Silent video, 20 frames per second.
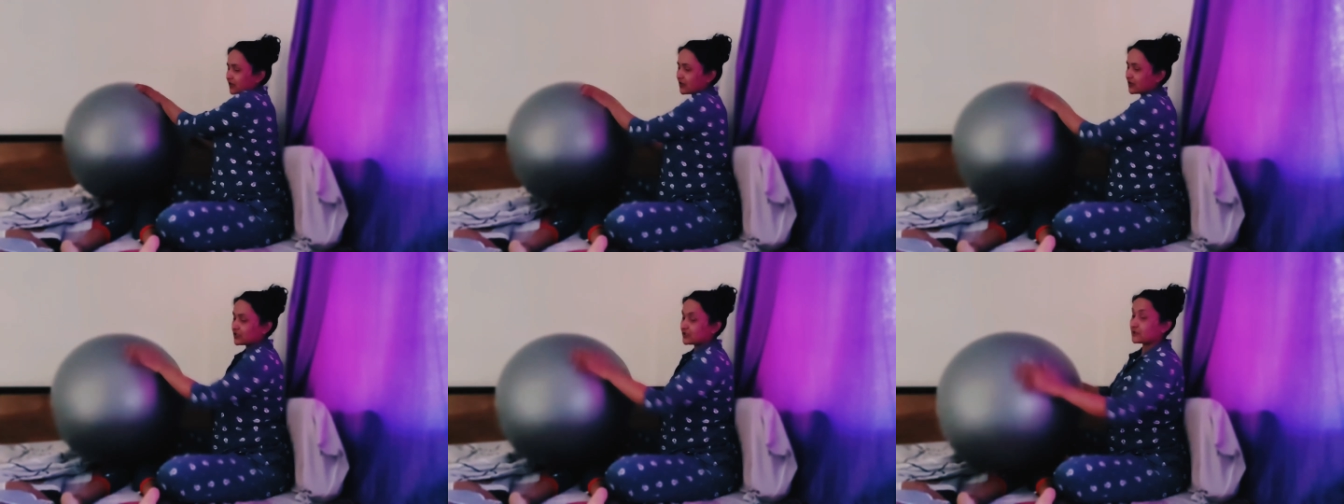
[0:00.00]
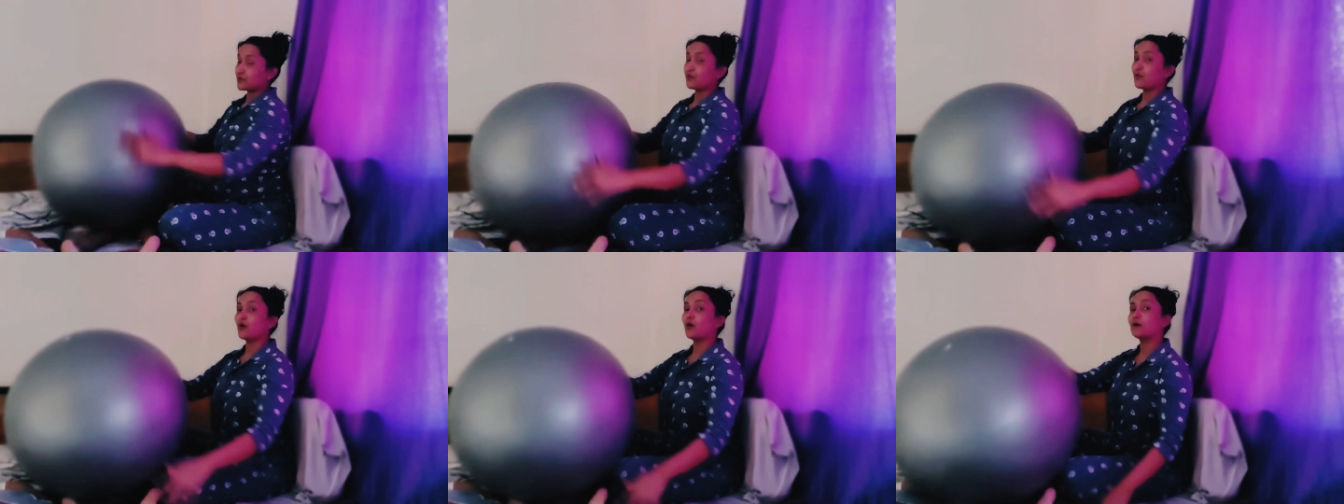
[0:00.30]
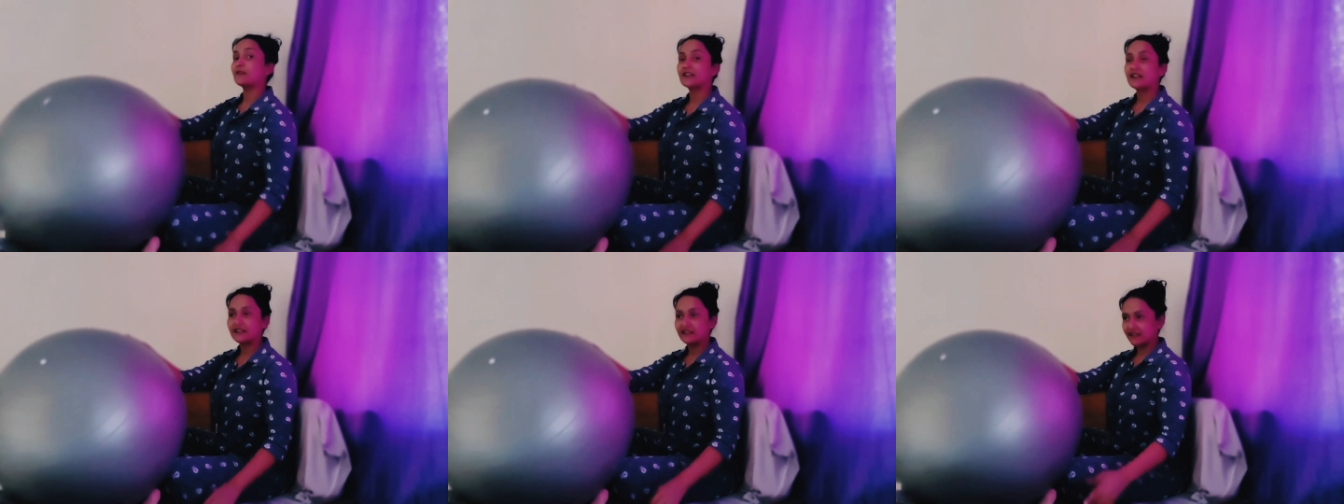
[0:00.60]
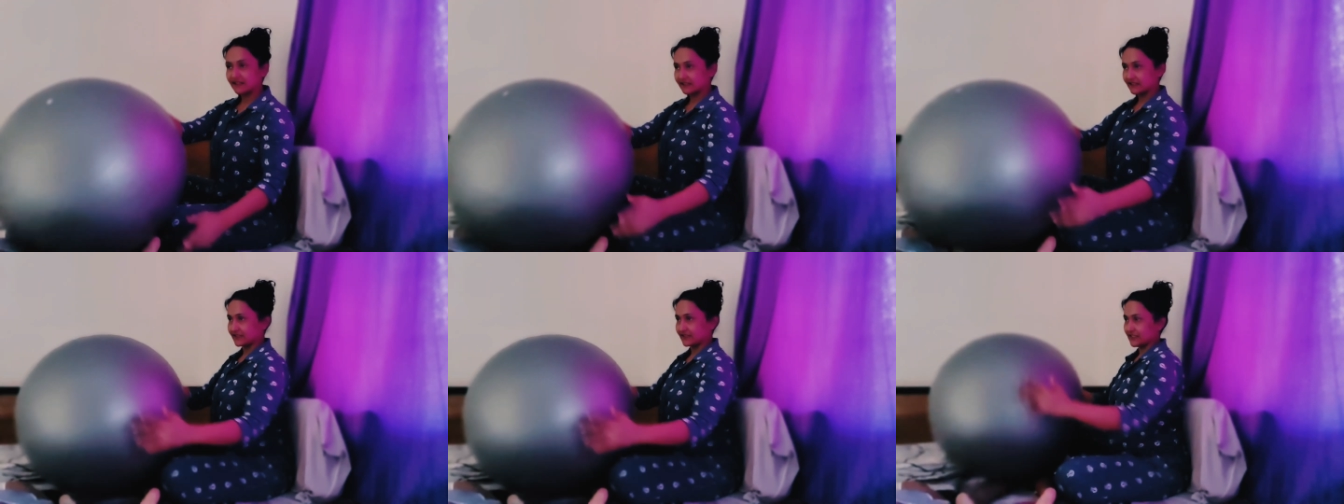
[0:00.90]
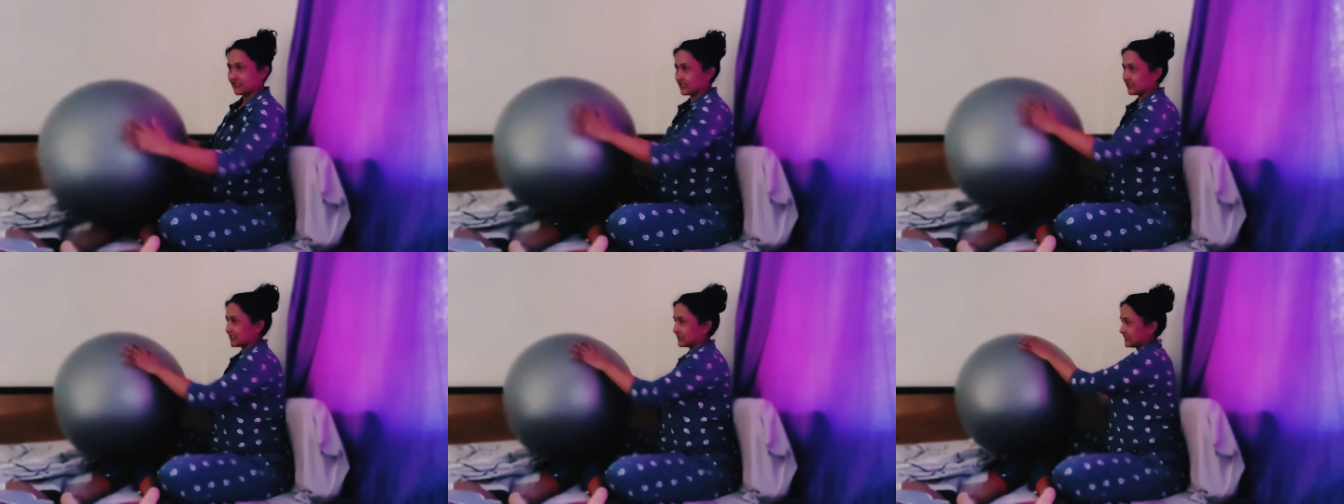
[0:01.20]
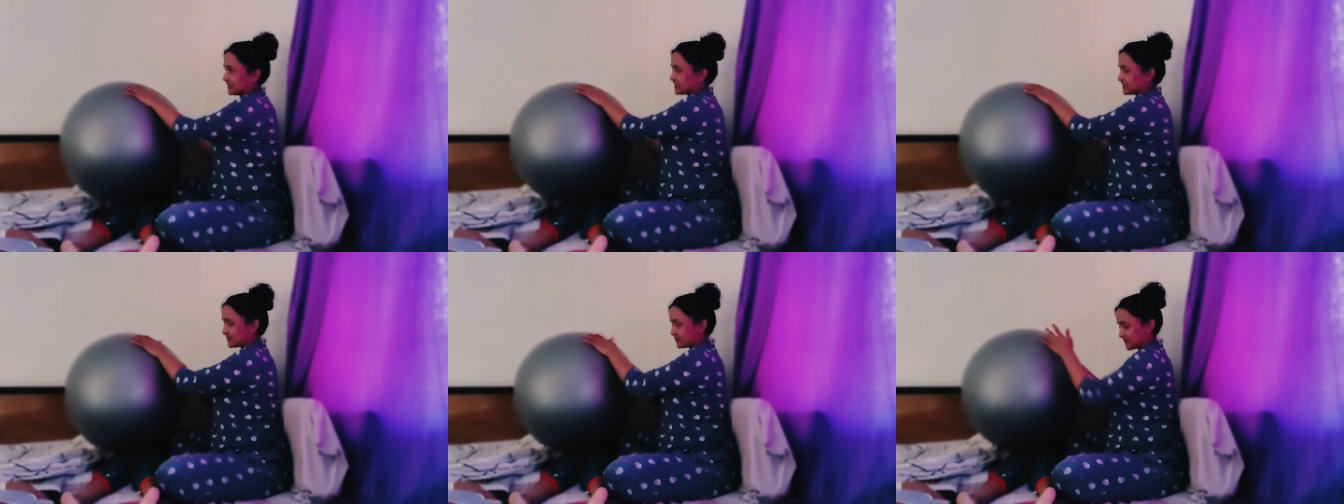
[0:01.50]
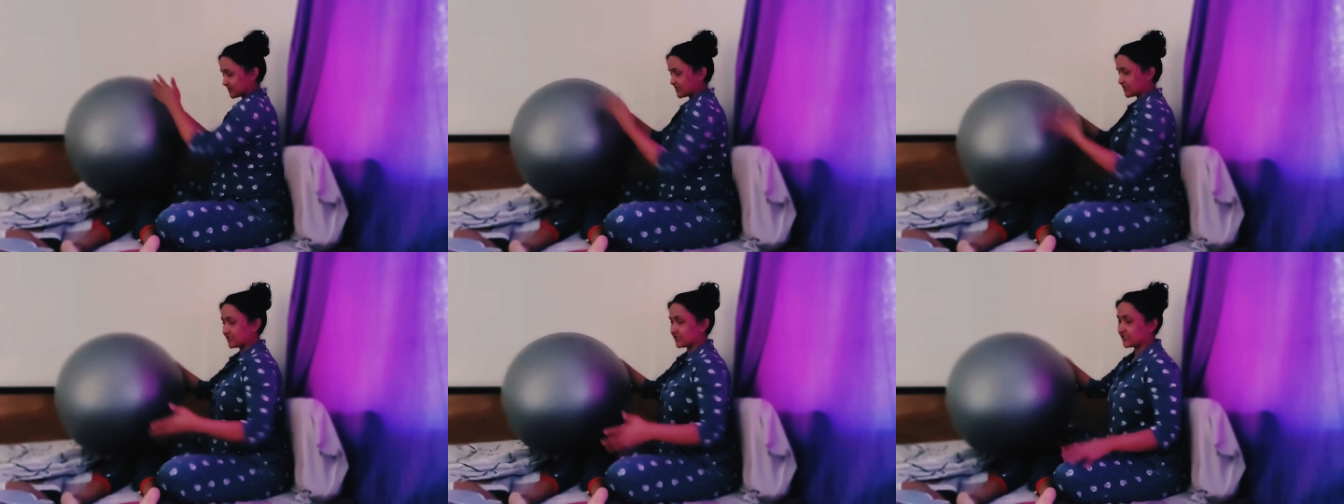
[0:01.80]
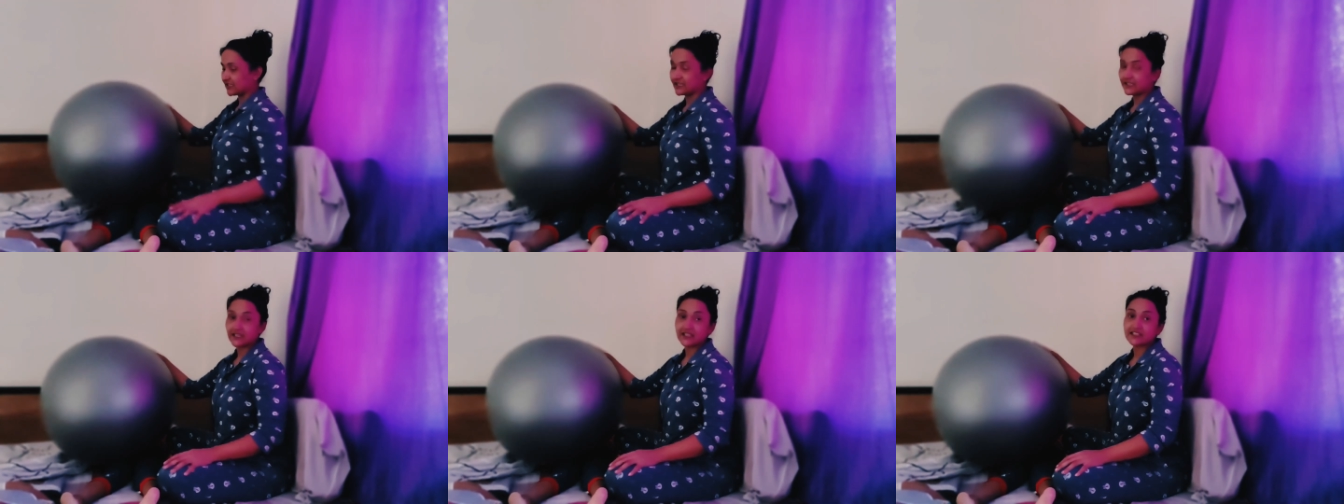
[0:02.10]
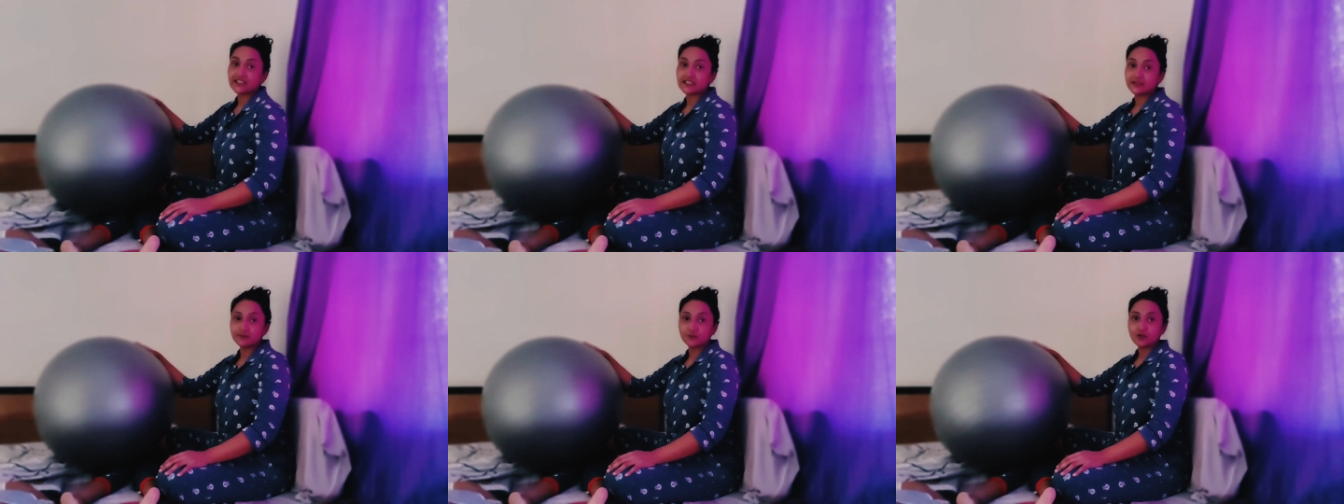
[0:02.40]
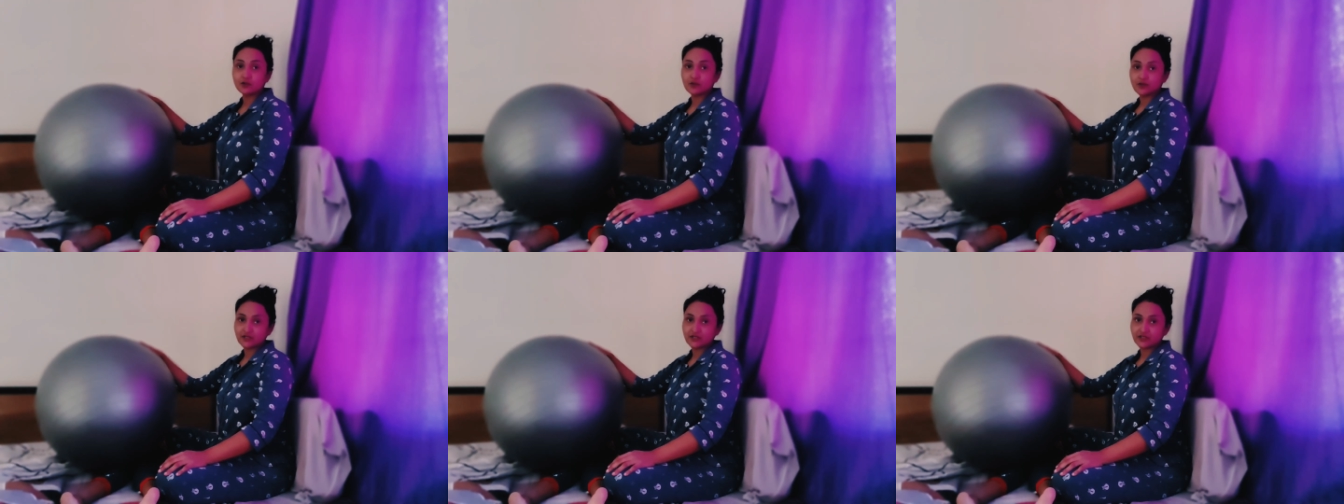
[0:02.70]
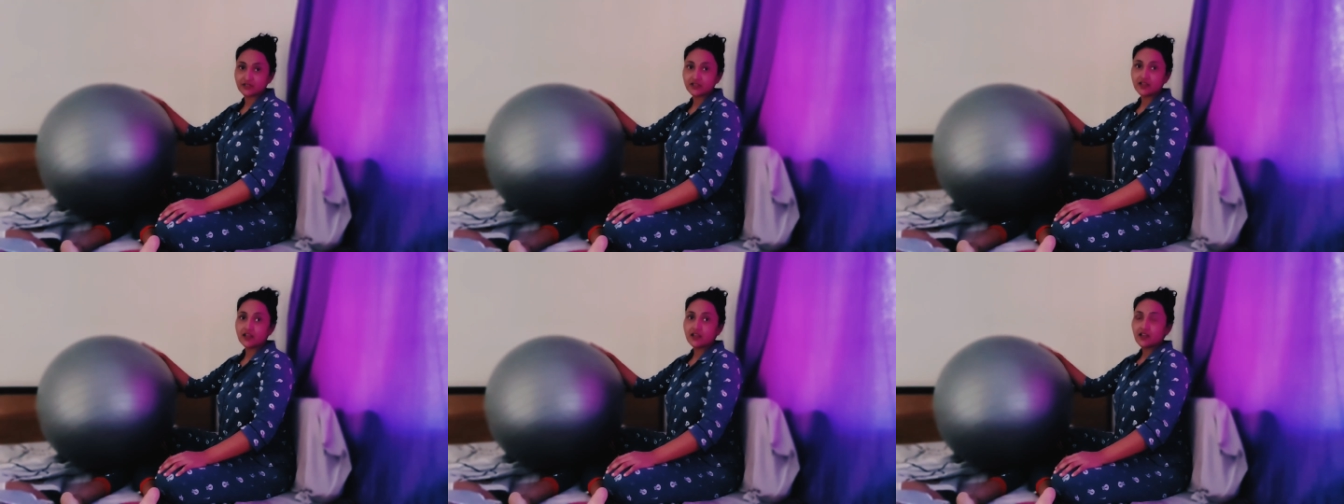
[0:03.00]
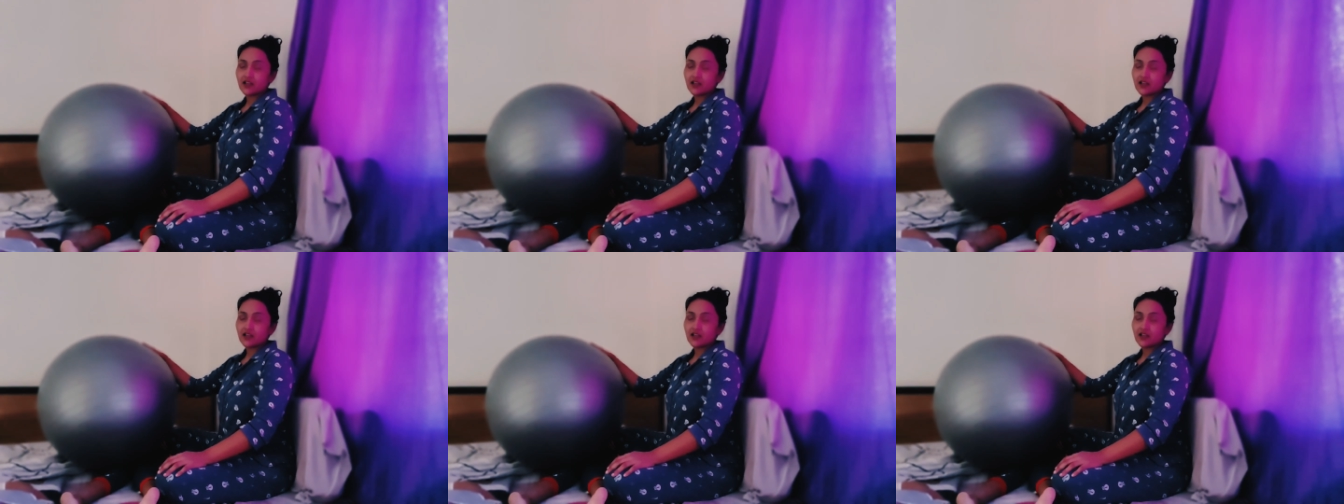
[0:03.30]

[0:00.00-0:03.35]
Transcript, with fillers: और इसमें बहुत सारी एक्टिविटी आती है जिसमें से ये एक है जिम बॉल प्रेशर